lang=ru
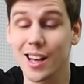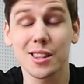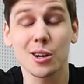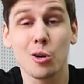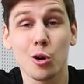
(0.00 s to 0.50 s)

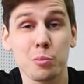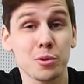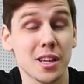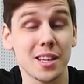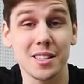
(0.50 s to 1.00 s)
Это
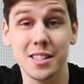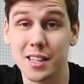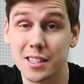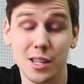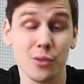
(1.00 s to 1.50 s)
корпус
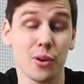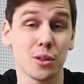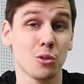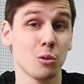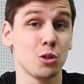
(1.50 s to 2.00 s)
NZXT
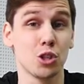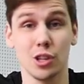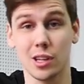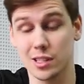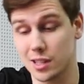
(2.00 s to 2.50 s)
Phantom
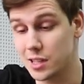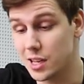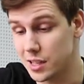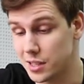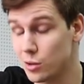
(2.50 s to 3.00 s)

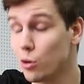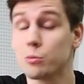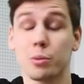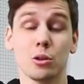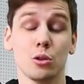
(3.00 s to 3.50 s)
410.
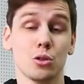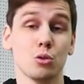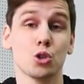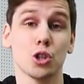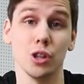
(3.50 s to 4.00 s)
Он продается
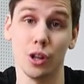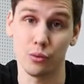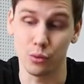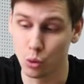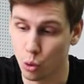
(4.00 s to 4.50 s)
уже
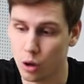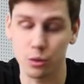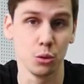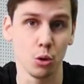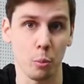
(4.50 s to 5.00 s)
давно,
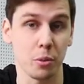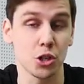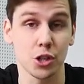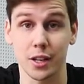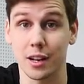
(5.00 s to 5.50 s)
но
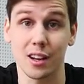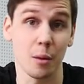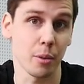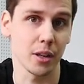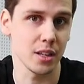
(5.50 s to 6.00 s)
почитатели
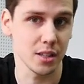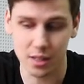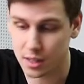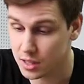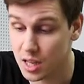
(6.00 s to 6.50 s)
компании
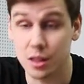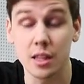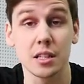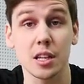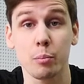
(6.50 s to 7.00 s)
NZXT
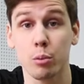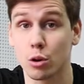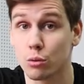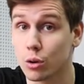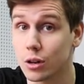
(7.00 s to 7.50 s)
до сих
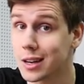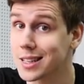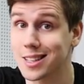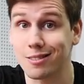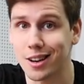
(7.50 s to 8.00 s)
пор его
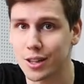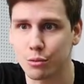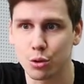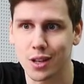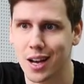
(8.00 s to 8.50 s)

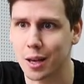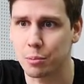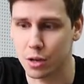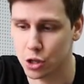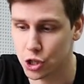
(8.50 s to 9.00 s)
расхватывают как
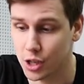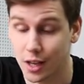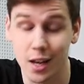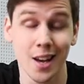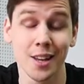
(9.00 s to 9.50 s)
пирожки.
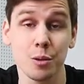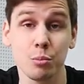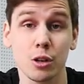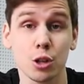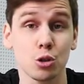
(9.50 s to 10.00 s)
Тем
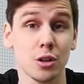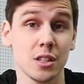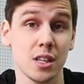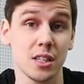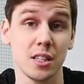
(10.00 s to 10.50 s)
более, что
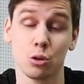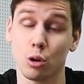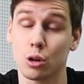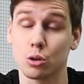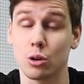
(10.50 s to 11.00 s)
NZXT
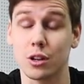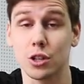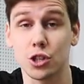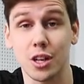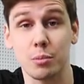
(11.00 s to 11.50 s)
только-только
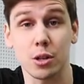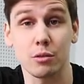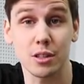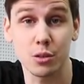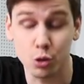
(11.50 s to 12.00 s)
начинает
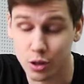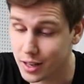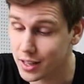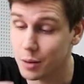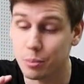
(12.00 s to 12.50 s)
продаваться в
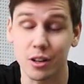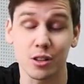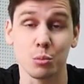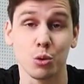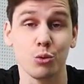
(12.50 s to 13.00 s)
Украине,
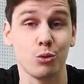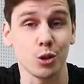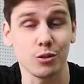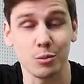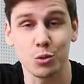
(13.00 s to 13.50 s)
поэтому
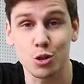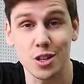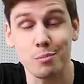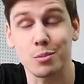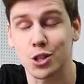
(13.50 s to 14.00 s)
вот вам,
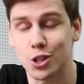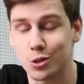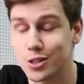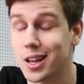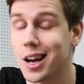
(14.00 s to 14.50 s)
друзья, пожалуйста,